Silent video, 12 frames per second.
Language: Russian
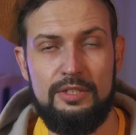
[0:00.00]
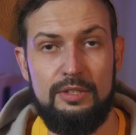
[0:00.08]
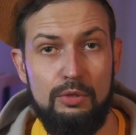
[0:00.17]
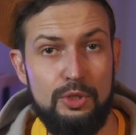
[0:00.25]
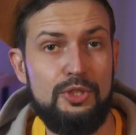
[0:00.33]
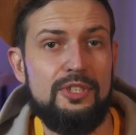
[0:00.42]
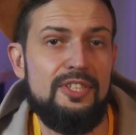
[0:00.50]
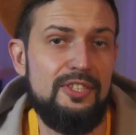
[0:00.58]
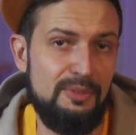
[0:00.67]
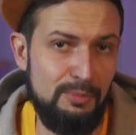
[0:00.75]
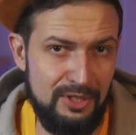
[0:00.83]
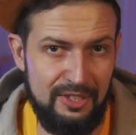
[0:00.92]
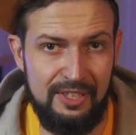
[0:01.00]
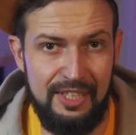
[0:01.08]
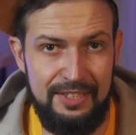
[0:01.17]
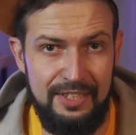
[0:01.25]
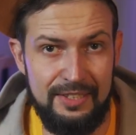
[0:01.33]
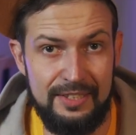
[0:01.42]
Сложно с этим не
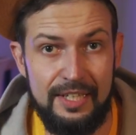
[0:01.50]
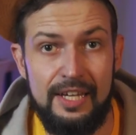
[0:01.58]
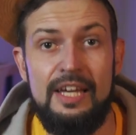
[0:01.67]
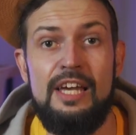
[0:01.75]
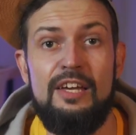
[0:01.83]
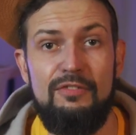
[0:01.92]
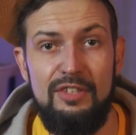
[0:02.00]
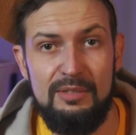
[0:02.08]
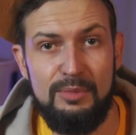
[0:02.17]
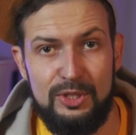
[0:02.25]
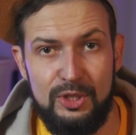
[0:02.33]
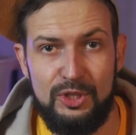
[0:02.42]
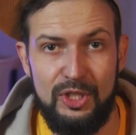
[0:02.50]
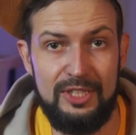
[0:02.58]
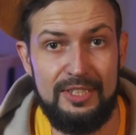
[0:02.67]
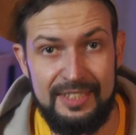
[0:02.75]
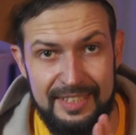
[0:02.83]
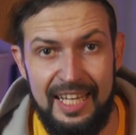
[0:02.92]
согласиться. Фигма сейчас
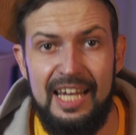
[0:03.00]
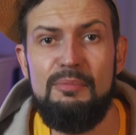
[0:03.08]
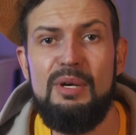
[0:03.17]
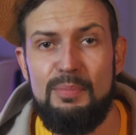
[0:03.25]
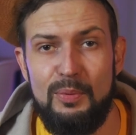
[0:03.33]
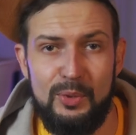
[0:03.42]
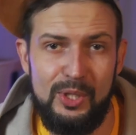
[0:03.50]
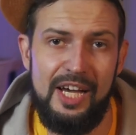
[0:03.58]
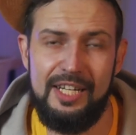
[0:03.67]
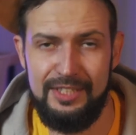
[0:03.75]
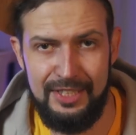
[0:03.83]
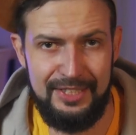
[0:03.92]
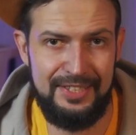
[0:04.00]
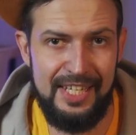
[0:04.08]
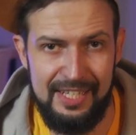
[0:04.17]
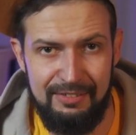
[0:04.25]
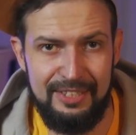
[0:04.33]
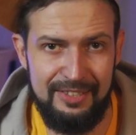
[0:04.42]
самый популярный
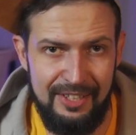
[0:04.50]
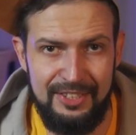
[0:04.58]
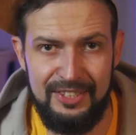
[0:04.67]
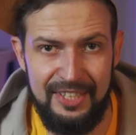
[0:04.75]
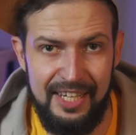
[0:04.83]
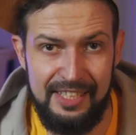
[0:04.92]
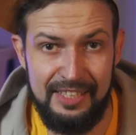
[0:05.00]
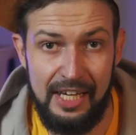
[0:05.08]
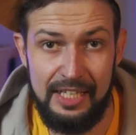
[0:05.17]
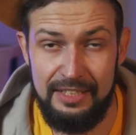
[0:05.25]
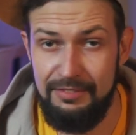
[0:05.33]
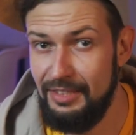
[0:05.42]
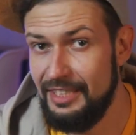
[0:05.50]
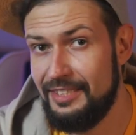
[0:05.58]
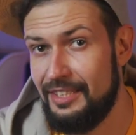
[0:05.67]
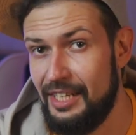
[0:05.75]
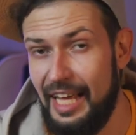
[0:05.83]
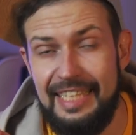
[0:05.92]
сервис для дизайна.
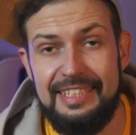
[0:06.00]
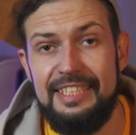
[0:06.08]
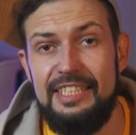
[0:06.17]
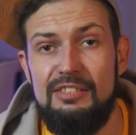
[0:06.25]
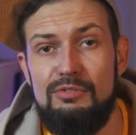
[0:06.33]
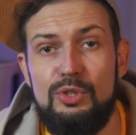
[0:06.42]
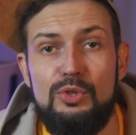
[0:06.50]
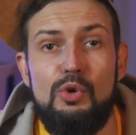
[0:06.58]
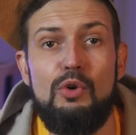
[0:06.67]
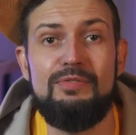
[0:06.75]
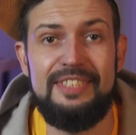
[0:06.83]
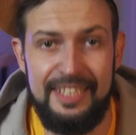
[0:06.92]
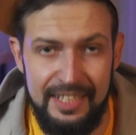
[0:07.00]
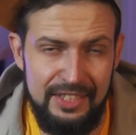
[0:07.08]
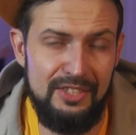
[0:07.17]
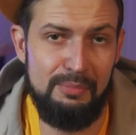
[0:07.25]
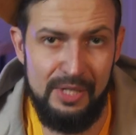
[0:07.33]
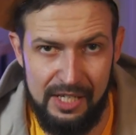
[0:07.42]
Инвесторы оценивают его в
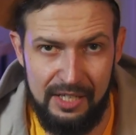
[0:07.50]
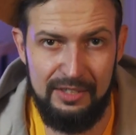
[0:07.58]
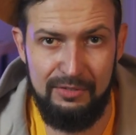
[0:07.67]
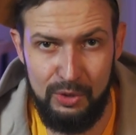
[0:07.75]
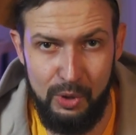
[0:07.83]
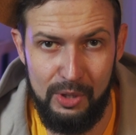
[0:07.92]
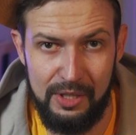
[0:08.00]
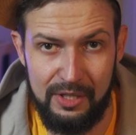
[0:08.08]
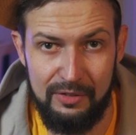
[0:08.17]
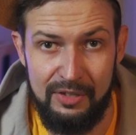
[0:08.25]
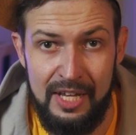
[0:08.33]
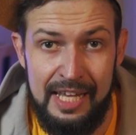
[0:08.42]
10 миллиардов долларов.